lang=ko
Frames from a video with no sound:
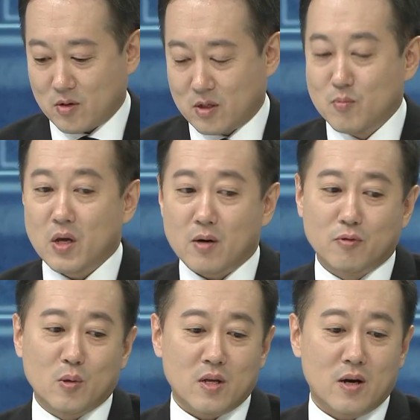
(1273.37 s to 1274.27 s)
금리가
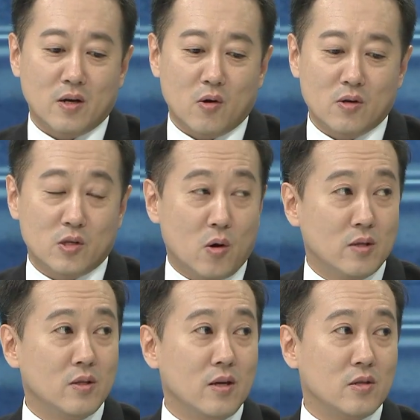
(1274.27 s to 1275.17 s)
부동산 가격을
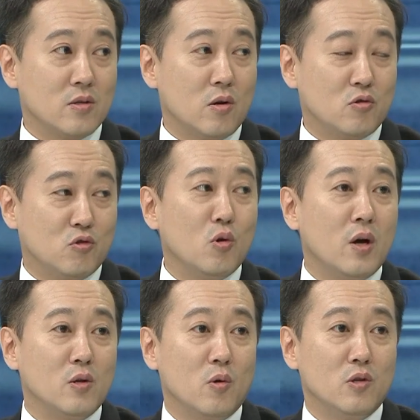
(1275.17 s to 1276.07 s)
정하는 데 있어서
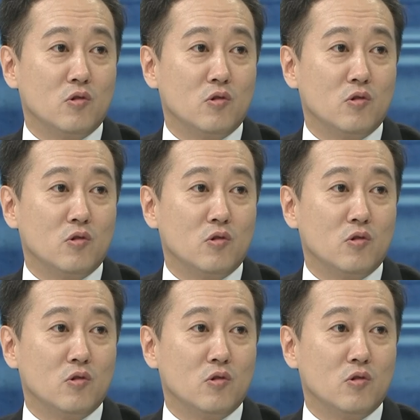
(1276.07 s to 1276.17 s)
중요한 요인